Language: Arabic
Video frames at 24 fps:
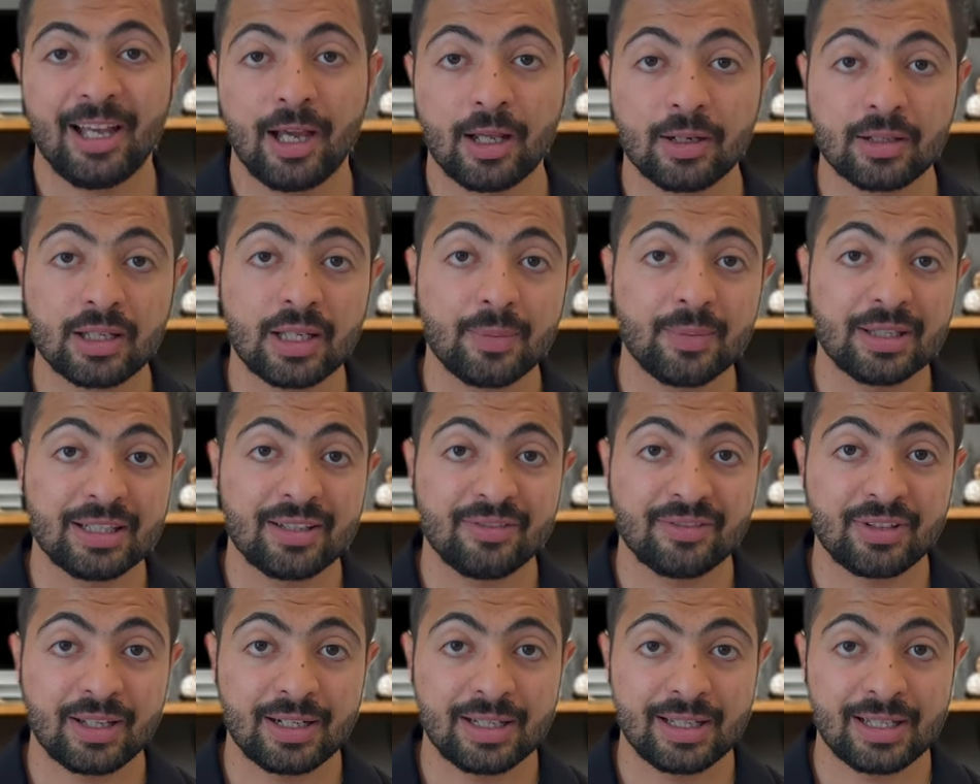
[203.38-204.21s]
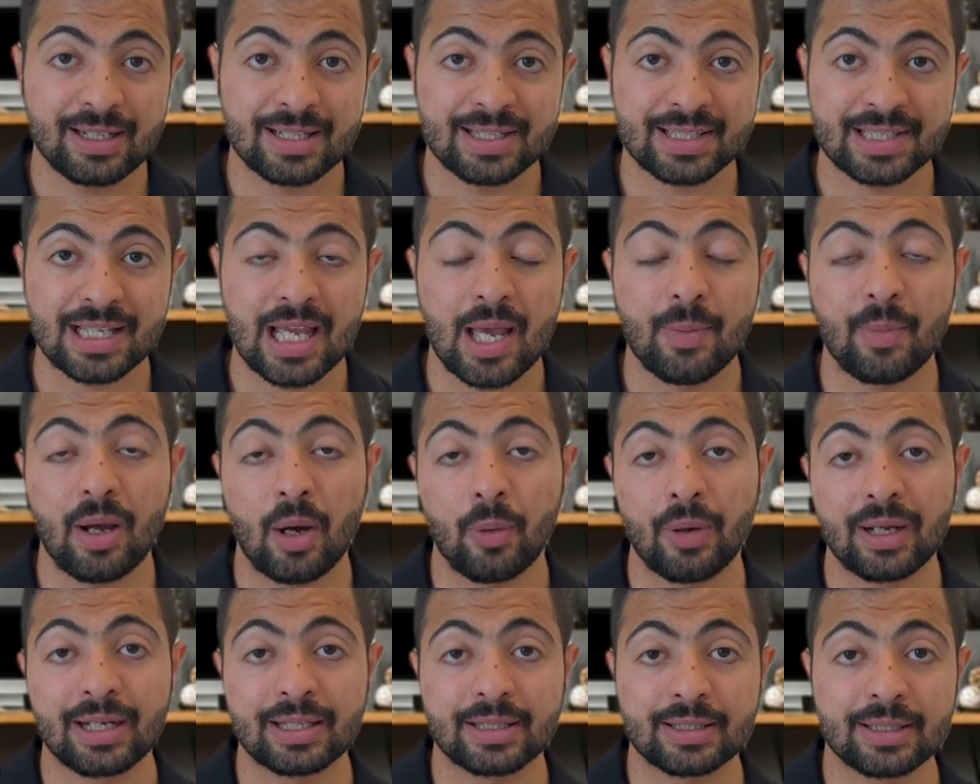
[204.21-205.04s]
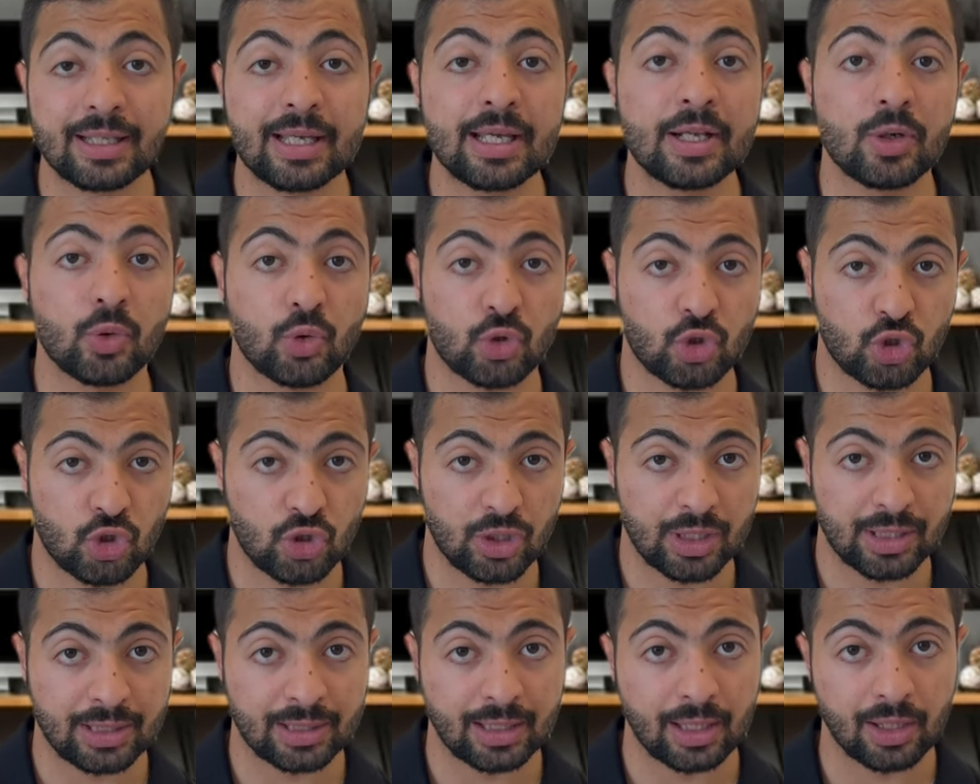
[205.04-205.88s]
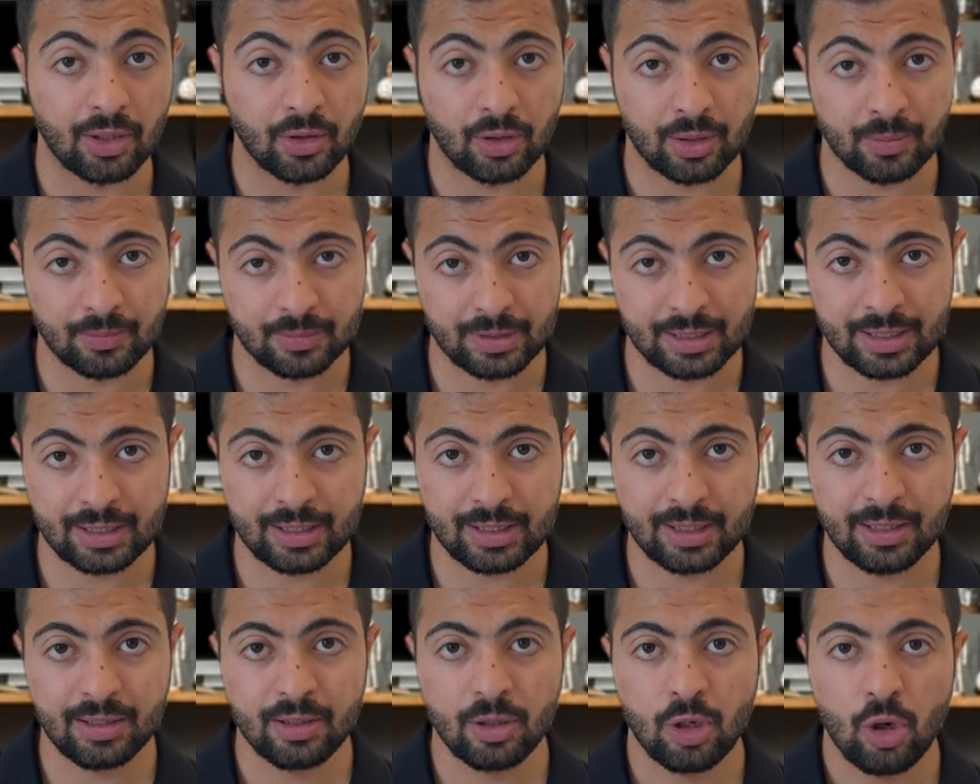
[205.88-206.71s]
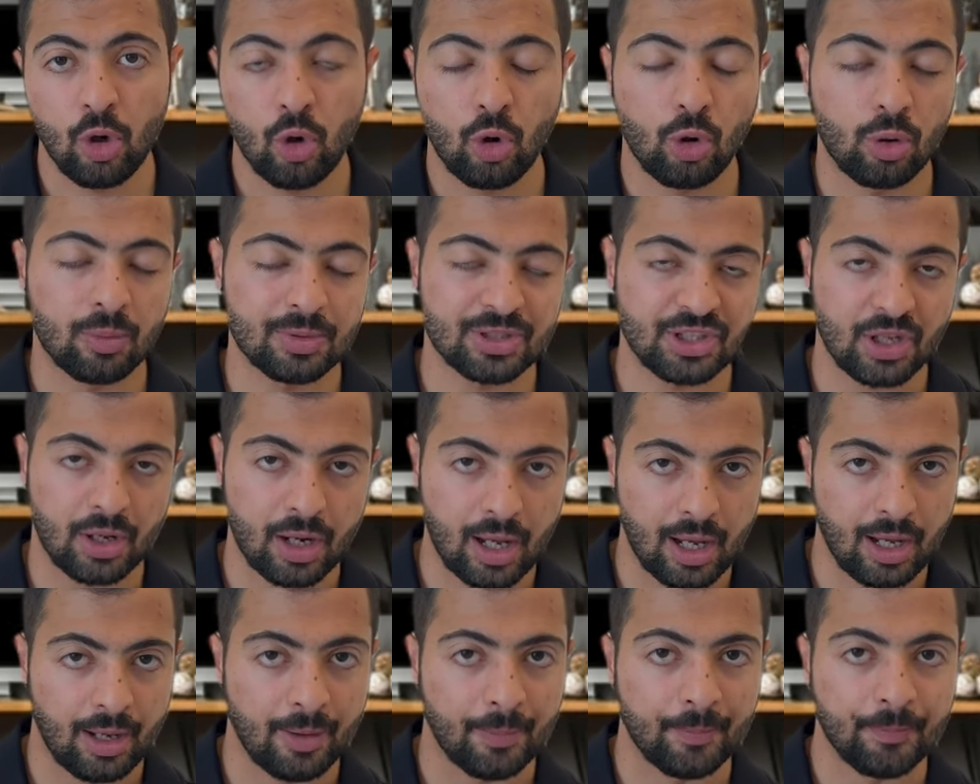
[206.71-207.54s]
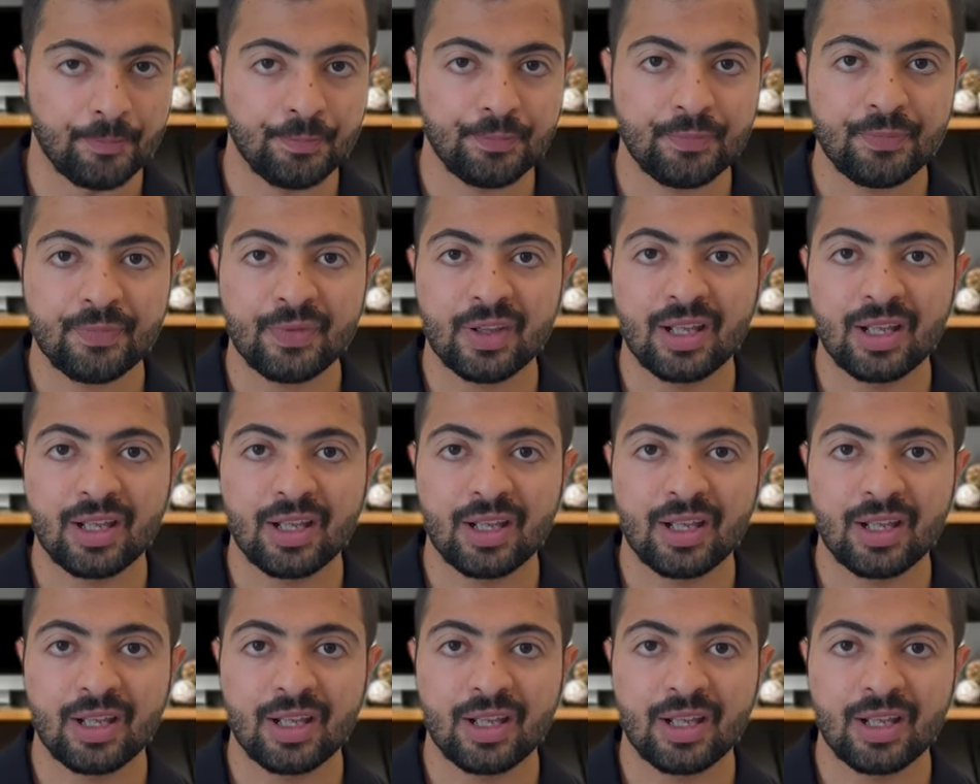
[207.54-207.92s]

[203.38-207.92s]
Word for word: القيمة الدفترية للسهم حوالي 22 دولار أمريكي وبصراحة